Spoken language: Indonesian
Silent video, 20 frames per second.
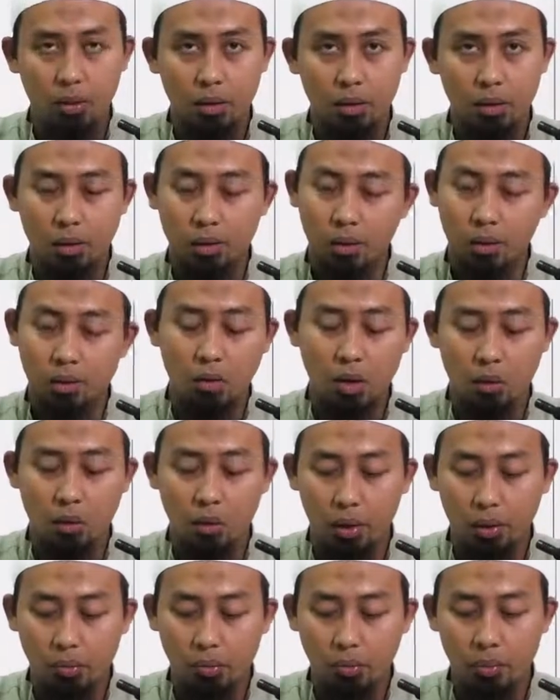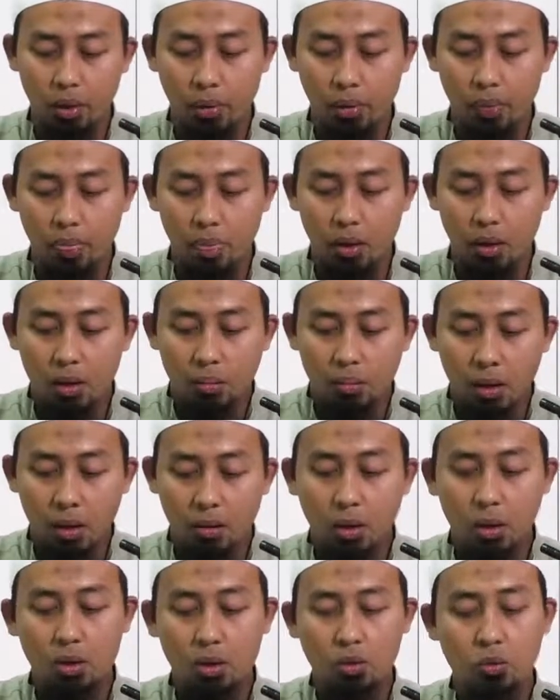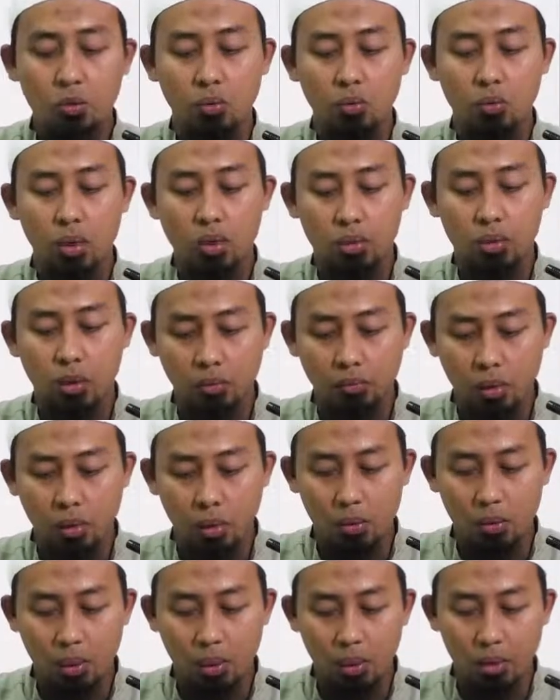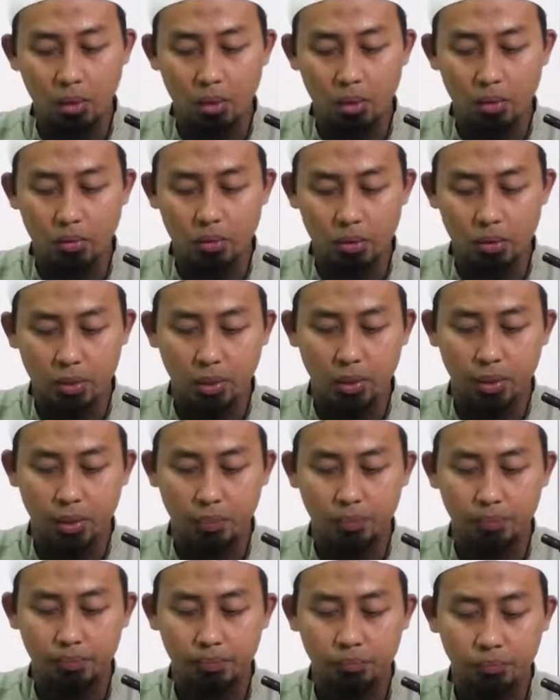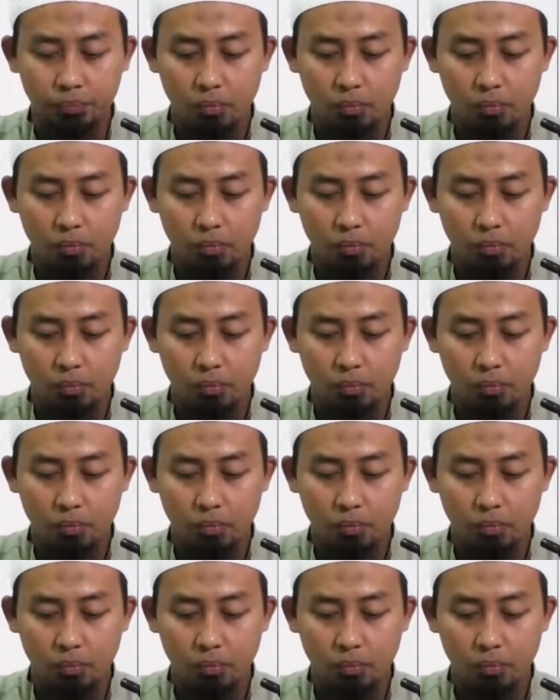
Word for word: radhiyallahu anhuma bahwa Rasulullah sallallahu alaihi wasallam